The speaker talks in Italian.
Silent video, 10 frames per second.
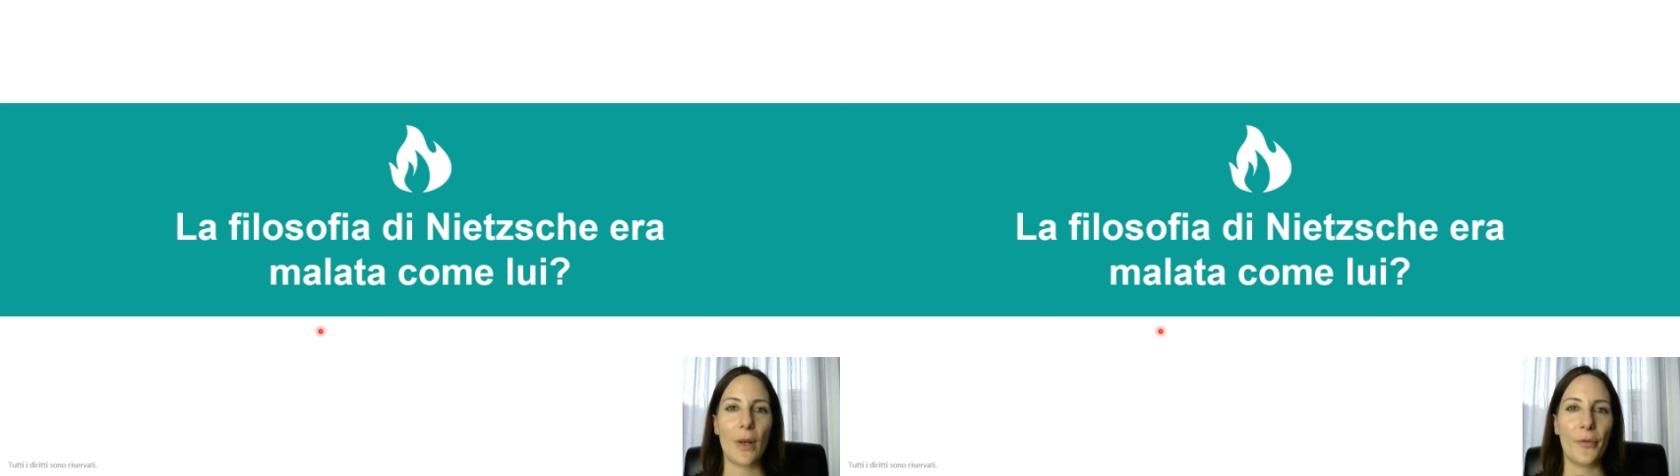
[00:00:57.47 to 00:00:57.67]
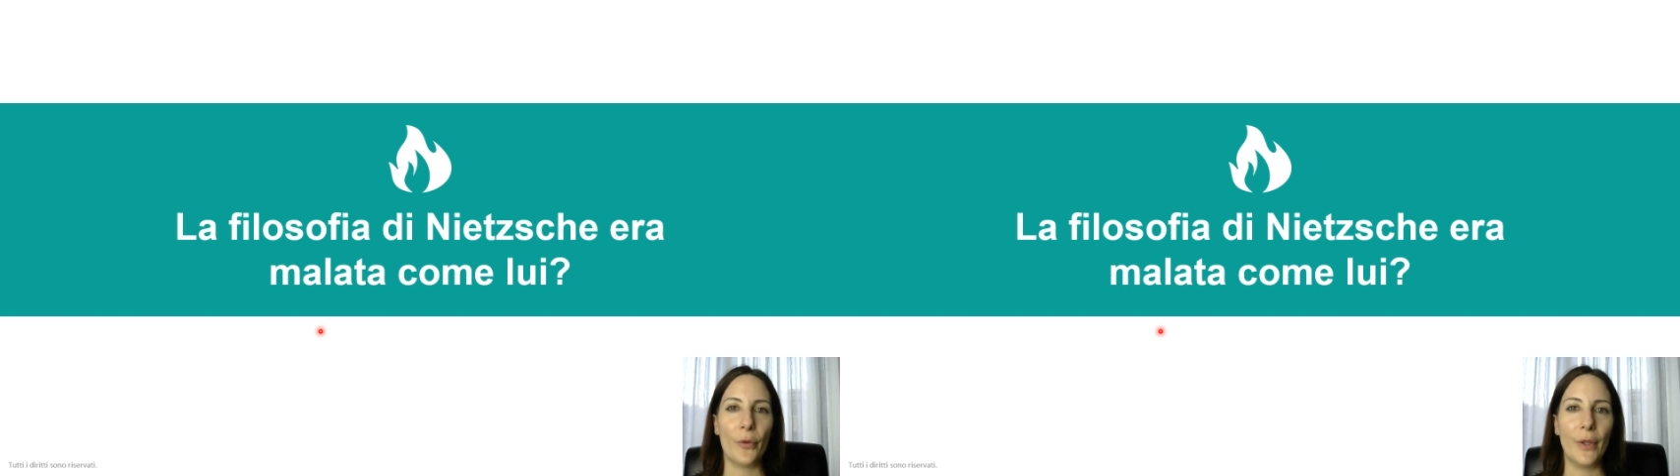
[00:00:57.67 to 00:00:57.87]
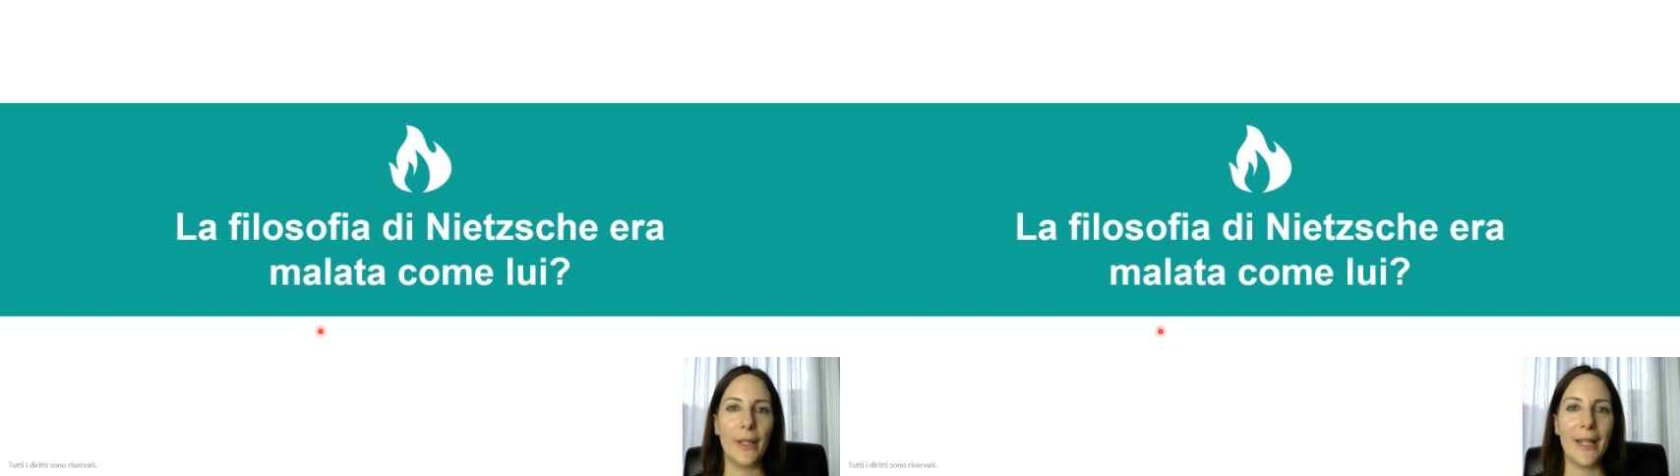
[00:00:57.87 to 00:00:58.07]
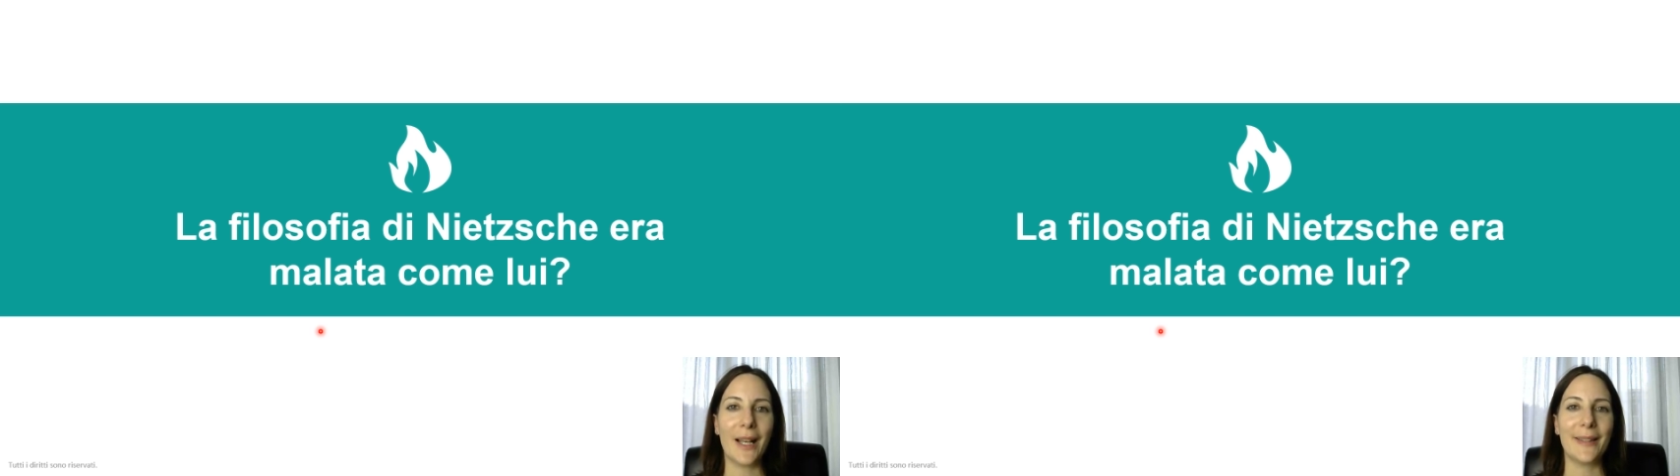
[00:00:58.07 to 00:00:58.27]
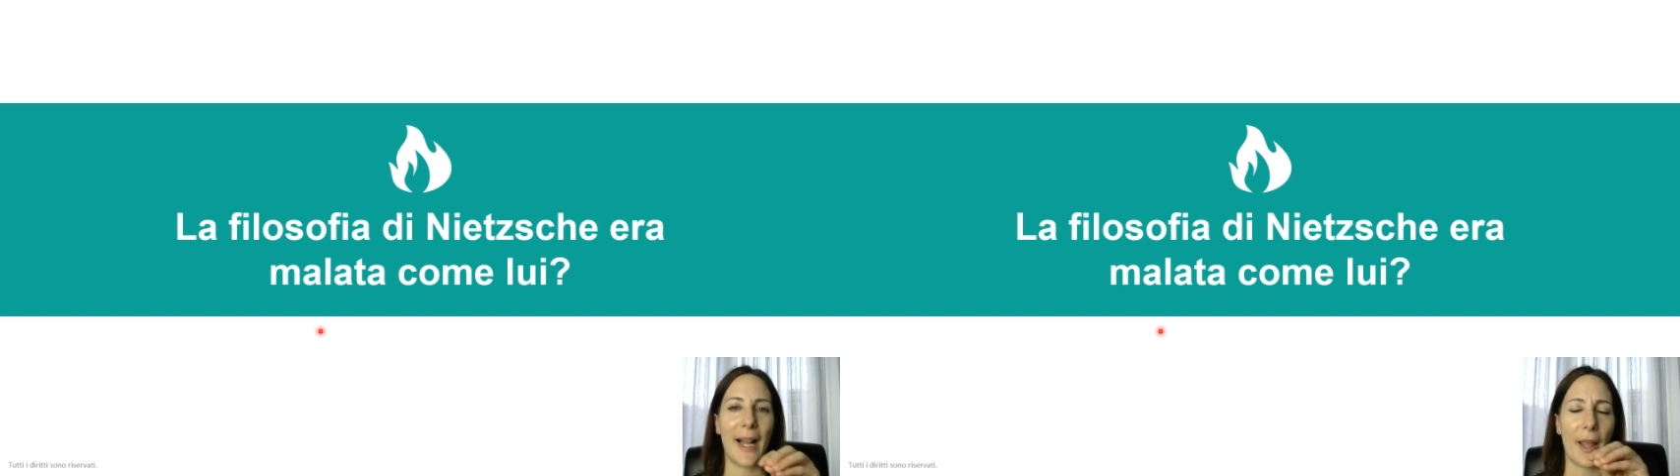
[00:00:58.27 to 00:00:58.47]
follia a
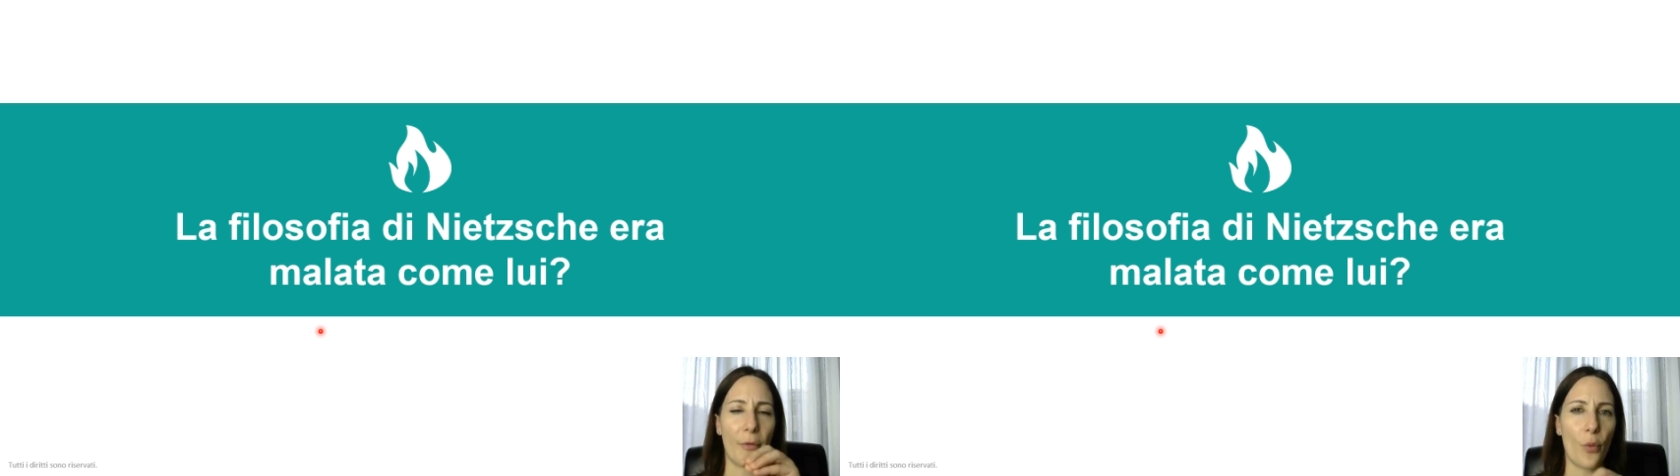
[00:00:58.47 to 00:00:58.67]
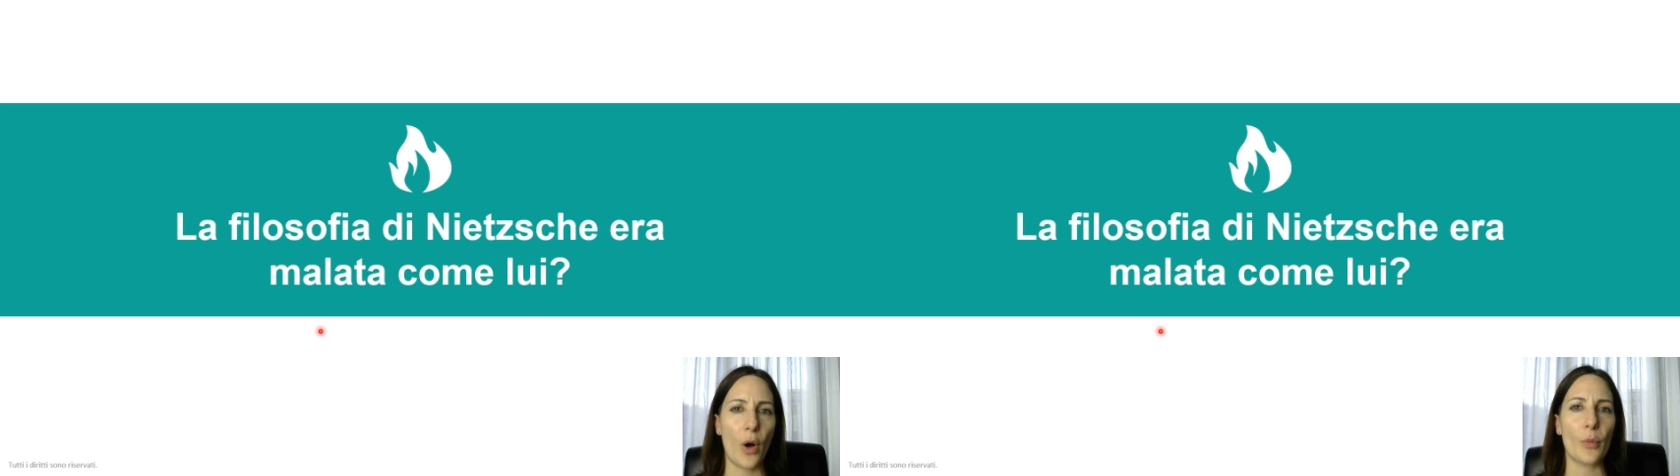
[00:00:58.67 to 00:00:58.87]
tirare fuori